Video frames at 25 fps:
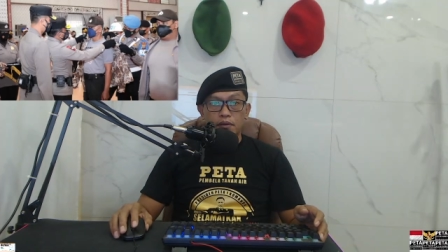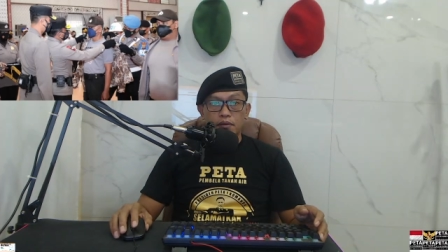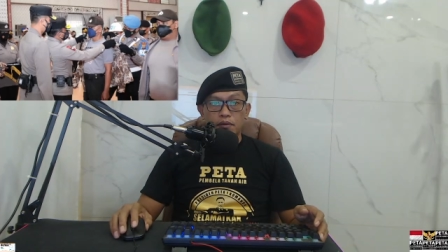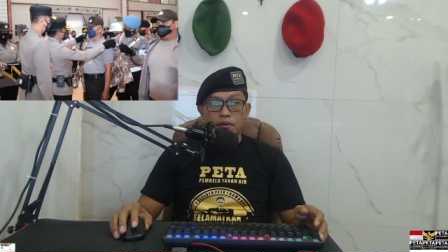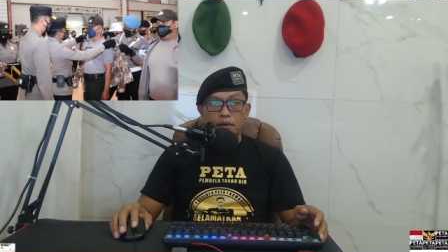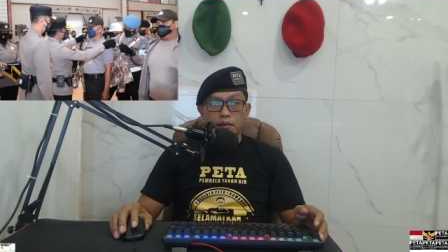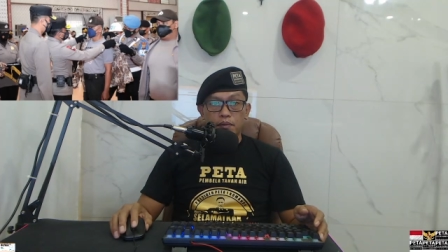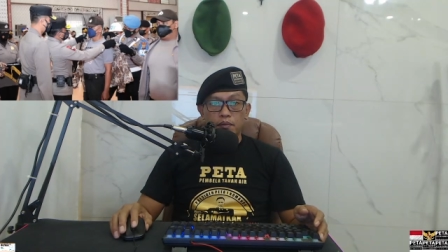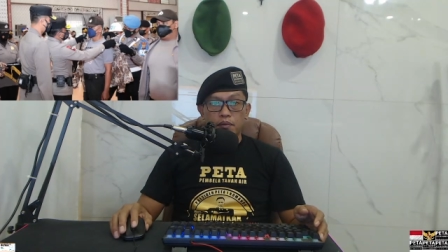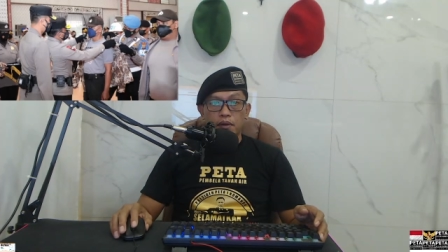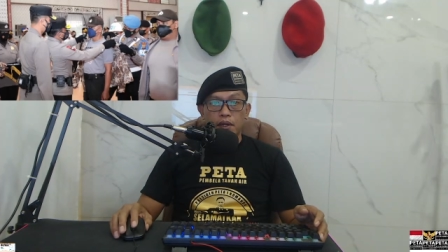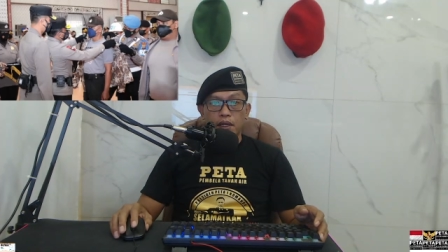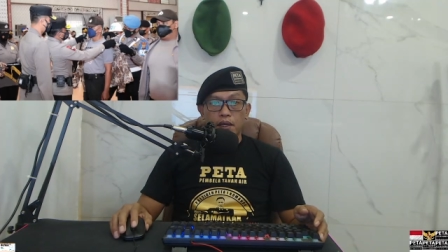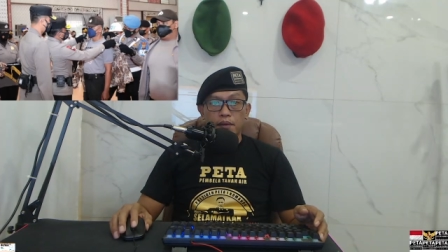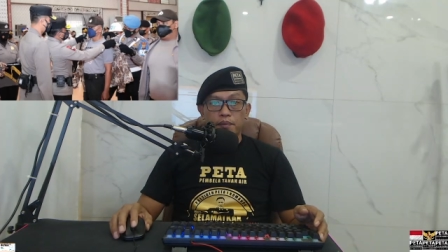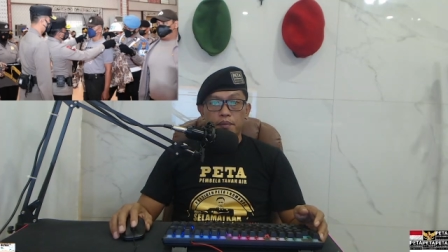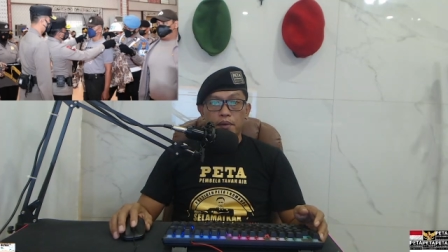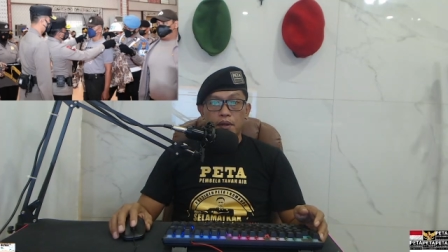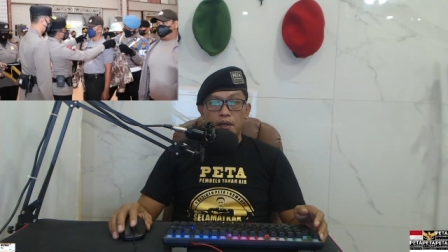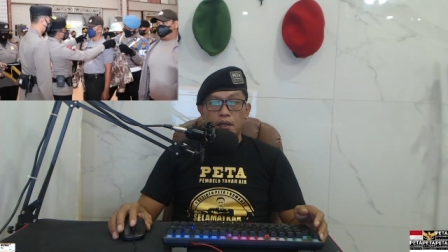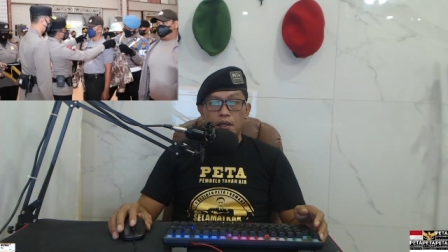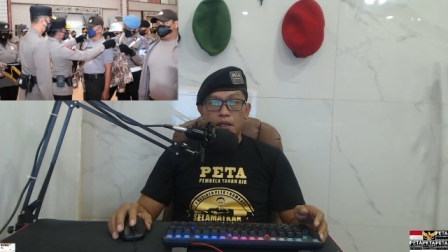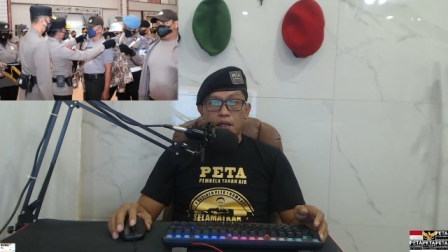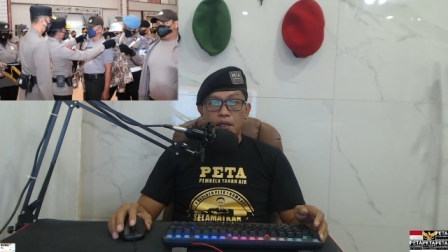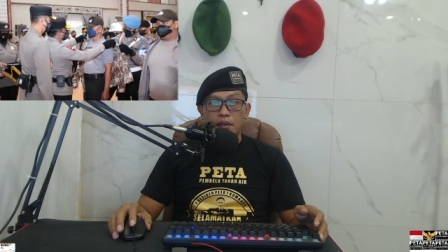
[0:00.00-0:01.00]

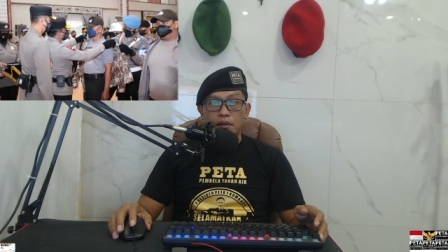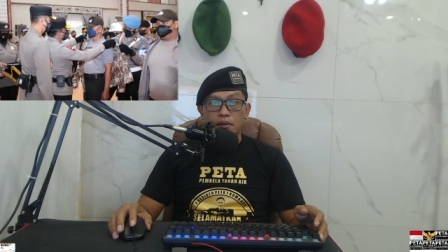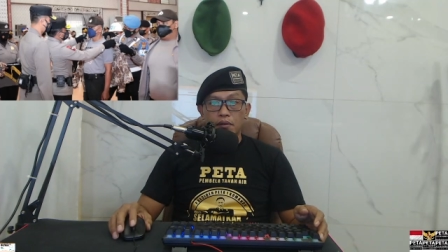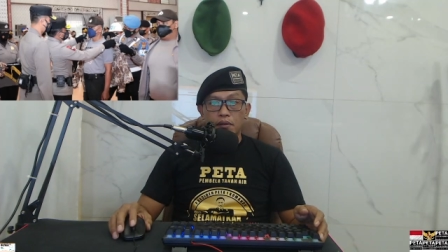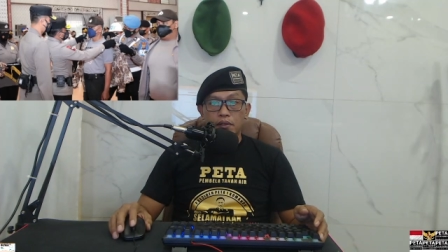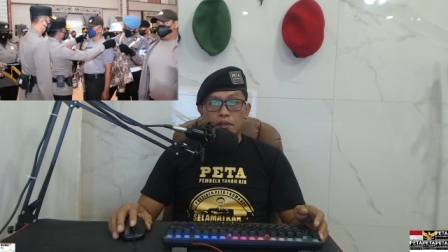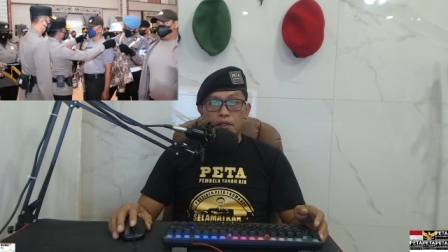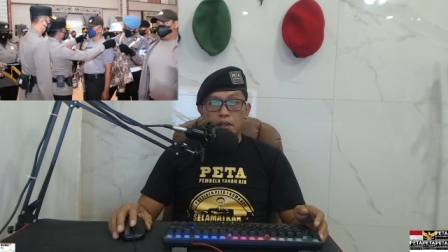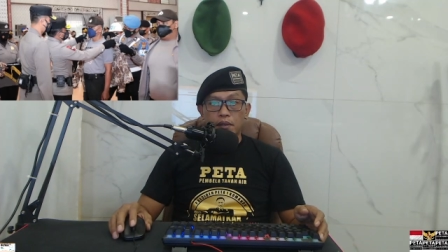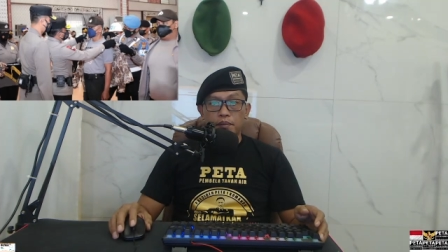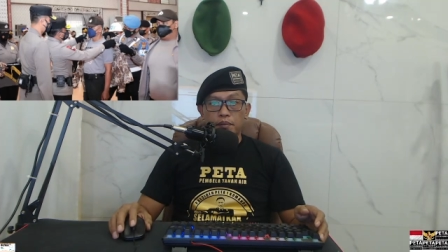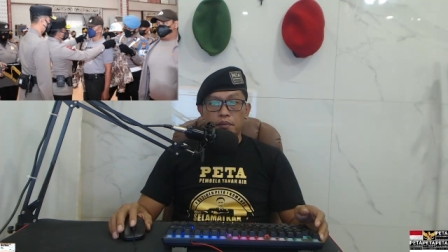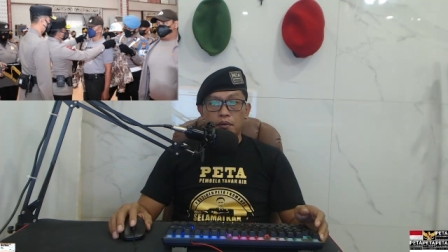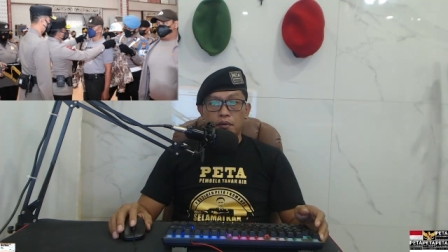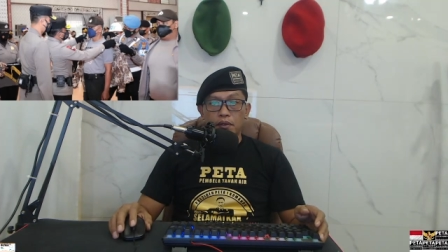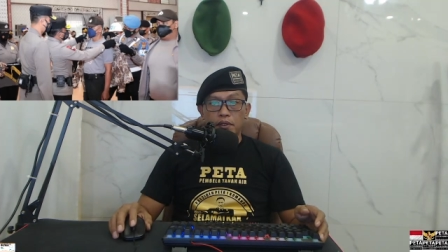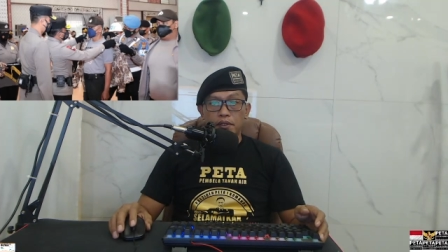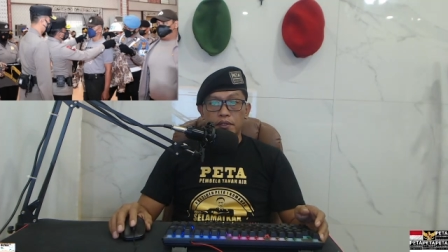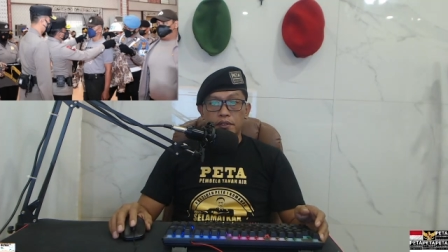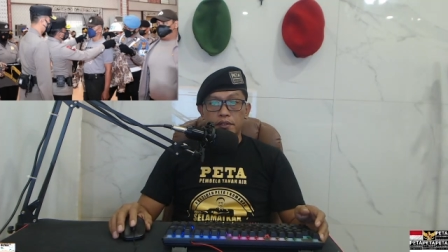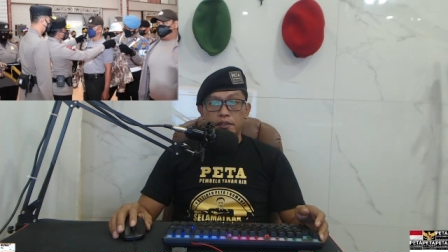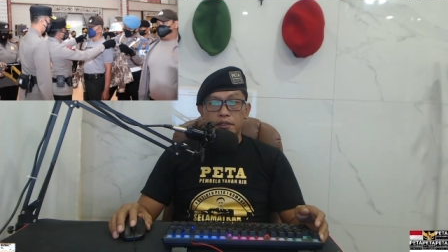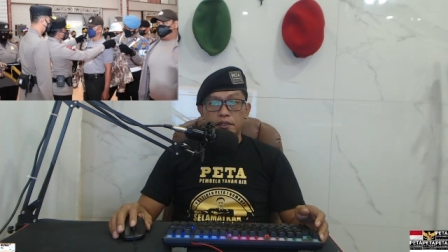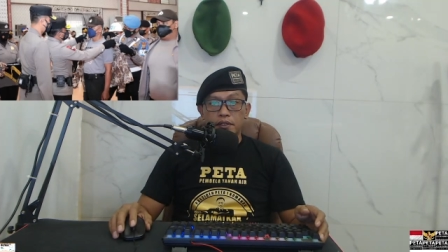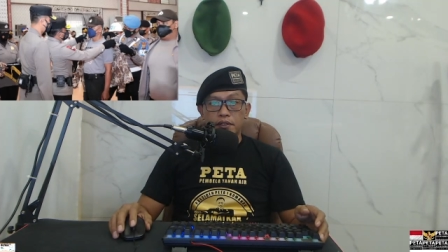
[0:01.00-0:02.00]
28 anggota
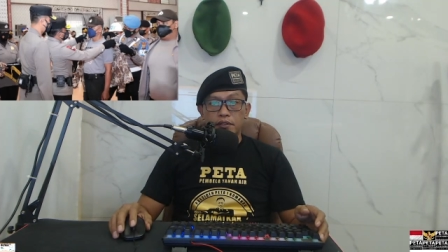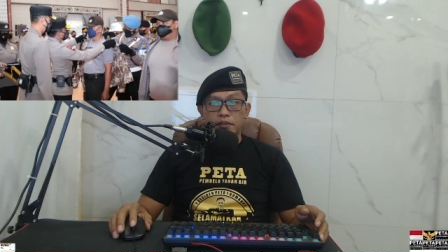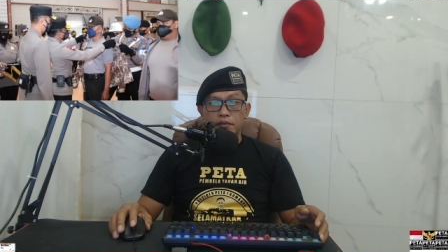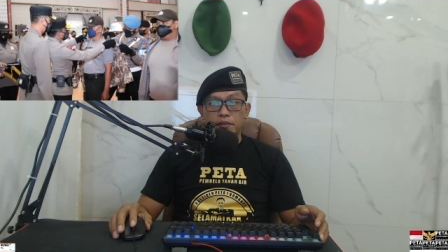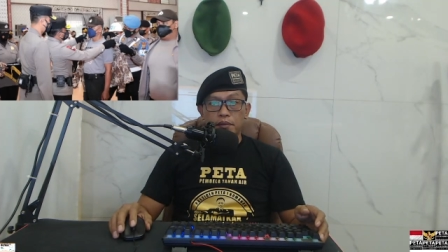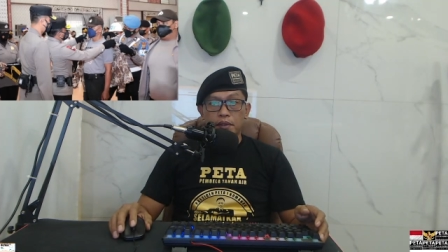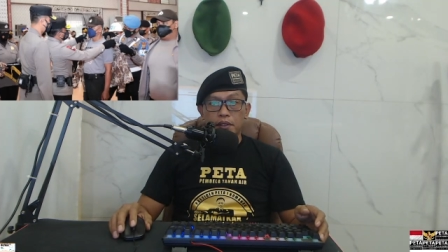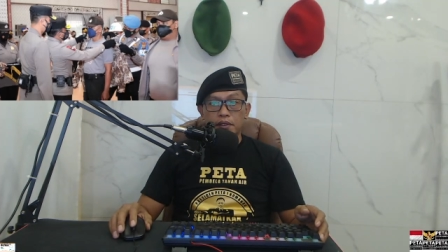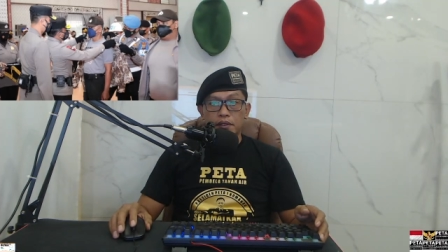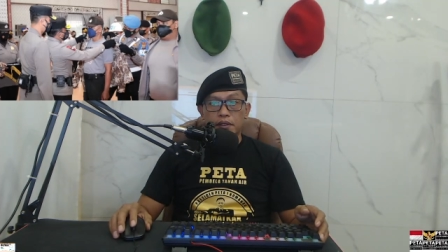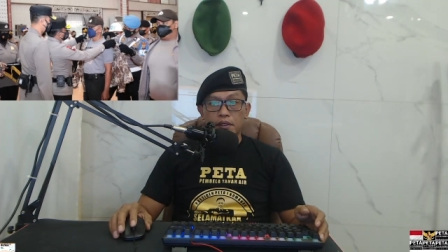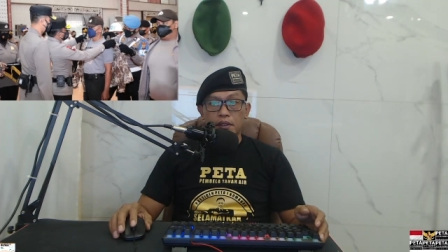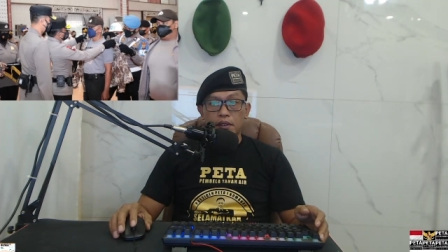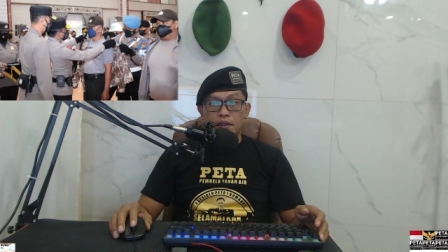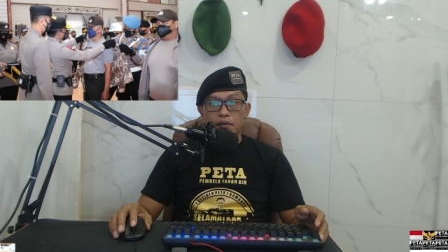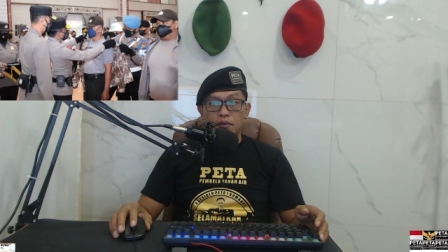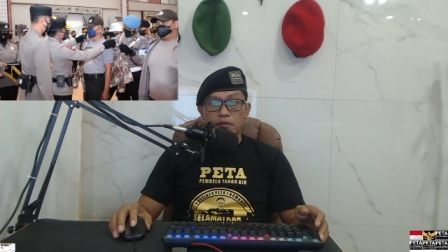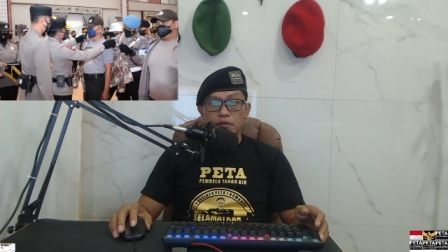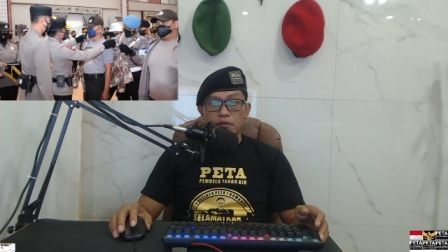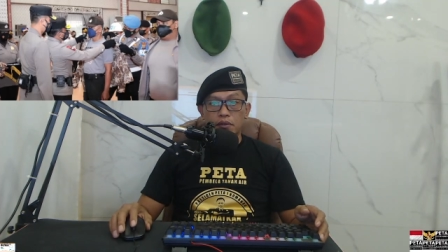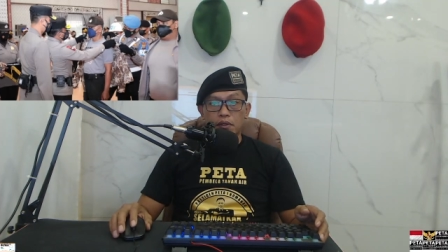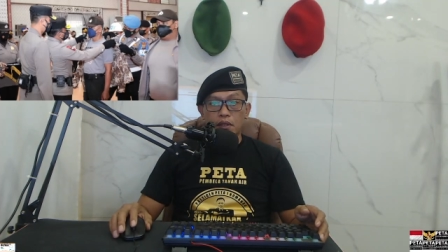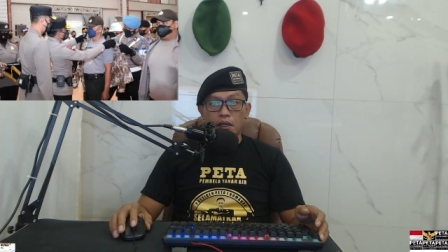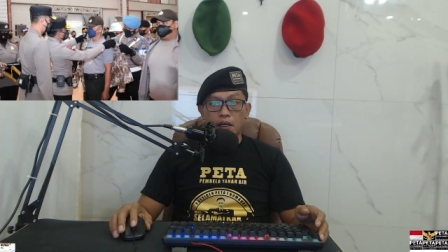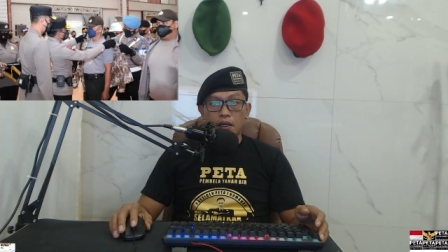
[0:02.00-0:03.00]
polisi di Sumatera
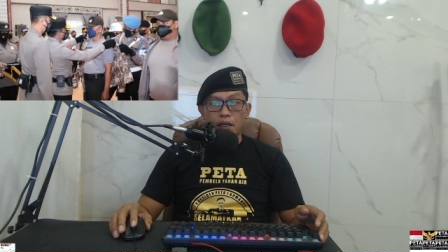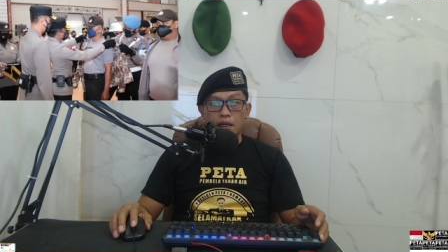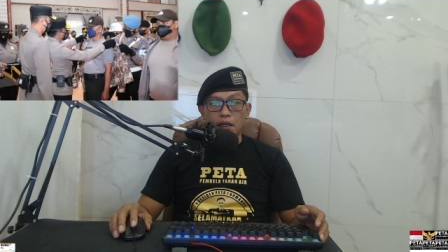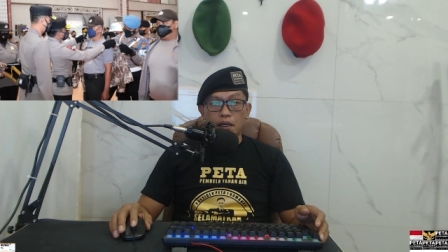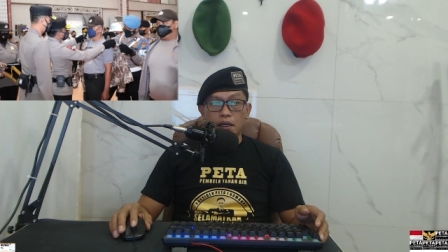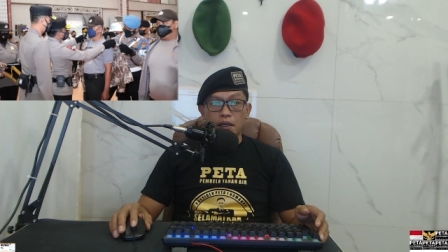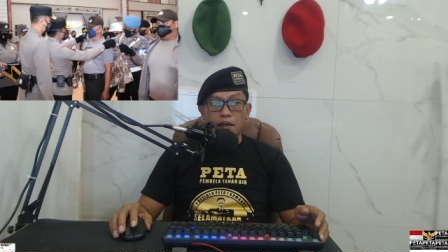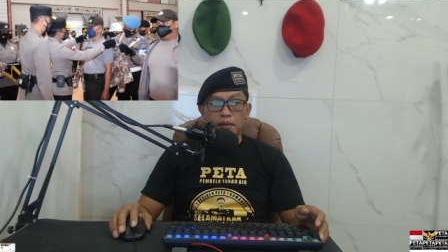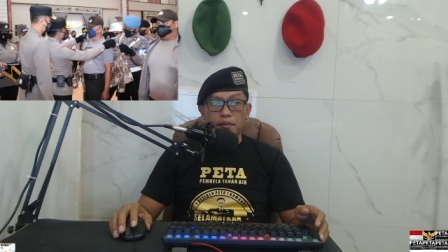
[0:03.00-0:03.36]
Utara